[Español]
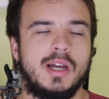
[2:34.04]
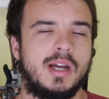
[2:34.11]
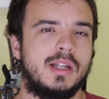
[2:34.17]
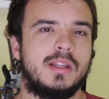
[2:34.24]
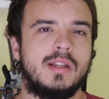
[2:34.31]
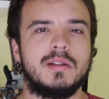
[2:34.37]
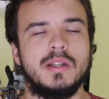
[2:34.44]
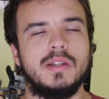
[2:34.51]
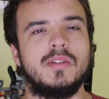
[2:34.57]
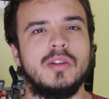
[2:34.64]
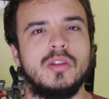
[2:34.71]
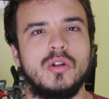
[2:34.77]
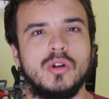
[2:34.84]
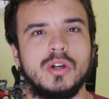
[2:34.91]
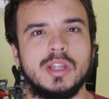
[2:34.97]
Acá te están
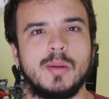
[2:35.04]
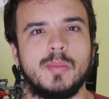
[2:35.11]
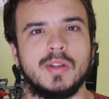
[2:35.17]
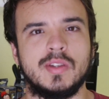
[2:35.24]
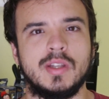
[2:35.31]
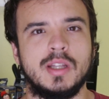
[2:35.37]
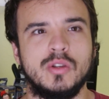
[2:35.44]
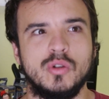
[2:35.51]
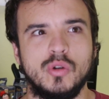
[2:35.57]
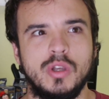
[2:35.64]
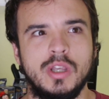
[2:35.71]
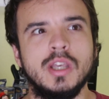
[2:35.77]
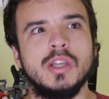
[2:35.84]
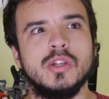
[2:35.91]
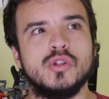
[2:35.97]
diciendo lo que está pasando
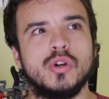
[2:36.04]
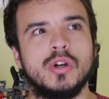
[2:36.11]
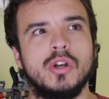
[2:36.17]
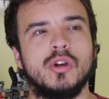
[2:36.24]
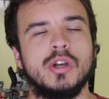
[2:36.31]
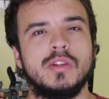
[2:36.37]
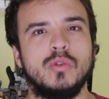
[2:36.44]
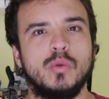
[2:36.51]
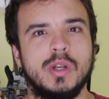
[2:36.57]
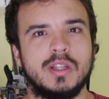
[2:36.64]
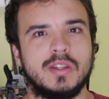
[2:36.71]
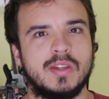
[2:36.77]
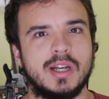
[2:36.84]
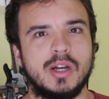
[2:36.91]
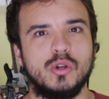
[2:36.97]
y yo creo que si
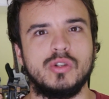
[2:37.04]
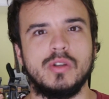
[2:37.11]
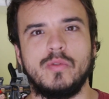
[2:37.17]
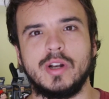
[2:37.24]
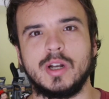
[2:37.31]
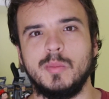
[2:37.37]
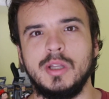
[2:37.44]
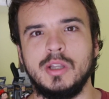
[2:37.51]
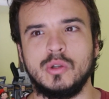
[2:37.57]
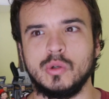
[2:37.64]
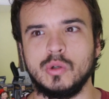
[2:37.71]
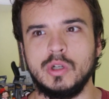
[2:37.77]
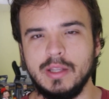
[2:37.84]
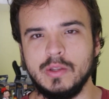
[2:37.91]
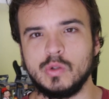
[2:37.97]
hubieran sacado ese
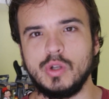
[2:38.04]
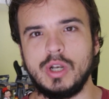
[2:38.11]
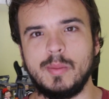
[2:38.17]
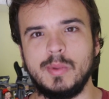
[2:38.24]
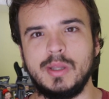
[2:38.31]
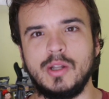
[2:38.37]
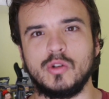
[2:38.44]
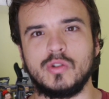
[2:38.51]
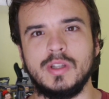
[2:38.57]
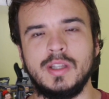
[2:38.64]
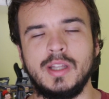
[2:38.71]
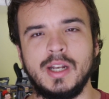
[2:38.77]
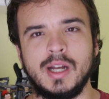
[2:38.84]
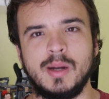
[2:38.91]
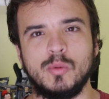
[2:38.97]
fragmento y solamente nos
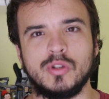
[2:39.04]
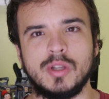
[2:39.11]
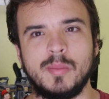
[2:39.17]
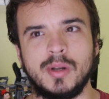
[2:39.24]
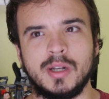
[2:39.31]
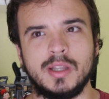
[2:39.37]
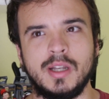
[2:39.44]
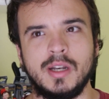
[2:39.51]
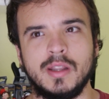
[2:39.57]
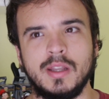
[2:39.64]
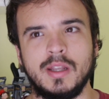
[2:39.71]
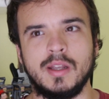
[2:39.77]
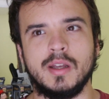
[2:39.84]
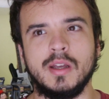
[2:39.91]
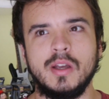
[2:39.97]
enterábamos a partir
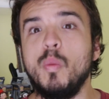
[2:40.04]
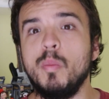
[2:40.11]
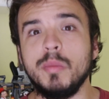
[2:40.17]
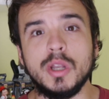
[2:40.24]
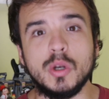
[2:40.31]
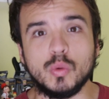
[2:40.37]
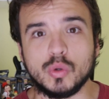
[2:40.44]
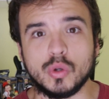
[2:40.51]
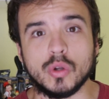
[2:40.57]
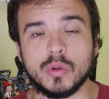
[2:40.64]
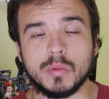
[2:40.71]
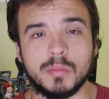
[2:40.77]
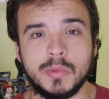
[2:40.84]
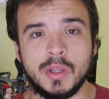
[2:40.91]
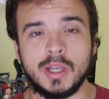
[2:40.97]
de un
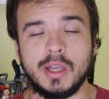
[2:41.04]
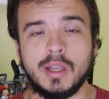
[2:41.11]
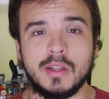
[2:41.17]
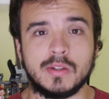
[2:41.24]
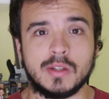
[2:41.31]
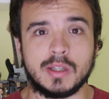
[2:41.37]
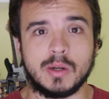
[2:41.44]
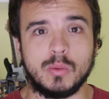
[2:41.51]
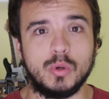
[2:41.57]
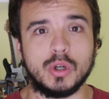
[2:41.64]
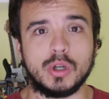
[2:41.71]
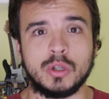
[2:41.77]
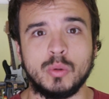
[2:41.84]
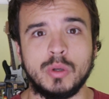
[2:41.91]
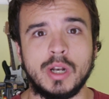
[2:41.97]
minuto de que Sandra
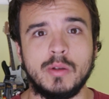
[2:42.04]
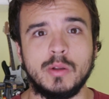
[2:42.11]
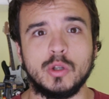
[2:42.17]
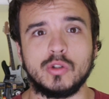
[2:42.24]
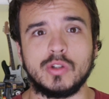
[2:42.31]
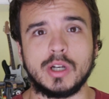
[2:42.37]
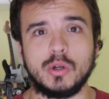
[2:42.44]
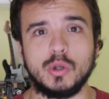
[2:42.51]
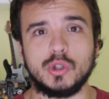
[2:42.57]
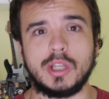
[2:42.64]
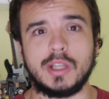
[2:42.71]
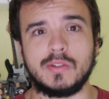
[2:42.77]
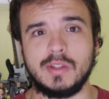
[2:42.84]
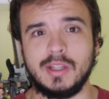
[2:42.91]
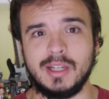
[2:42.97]
Bullock estuviera viendo esas
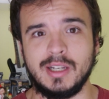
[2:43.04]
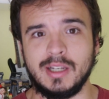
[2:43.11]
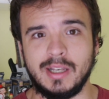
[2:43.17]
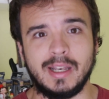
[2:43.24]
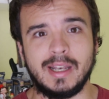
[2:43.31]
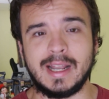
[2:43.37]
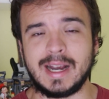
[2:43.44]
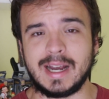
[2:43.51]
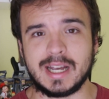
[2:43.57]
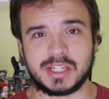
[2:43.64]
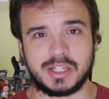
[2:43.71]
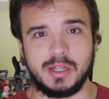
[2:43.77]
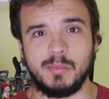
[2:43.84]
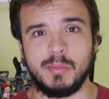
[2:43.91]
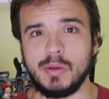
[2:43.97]
cosas en la
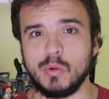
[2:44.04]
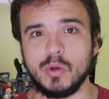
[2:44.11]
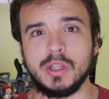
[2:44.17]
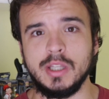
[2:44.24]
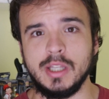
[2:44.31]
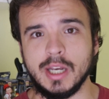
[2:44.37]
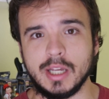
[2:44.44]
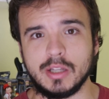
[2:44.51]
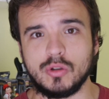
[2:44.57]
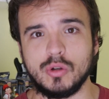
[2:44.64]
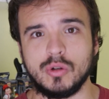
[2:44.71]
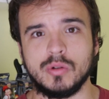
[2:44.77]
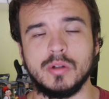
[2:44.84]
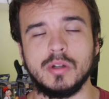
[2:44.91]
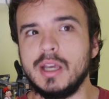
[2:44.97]
calle, en vivo y en
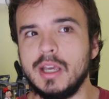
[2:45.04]
directo,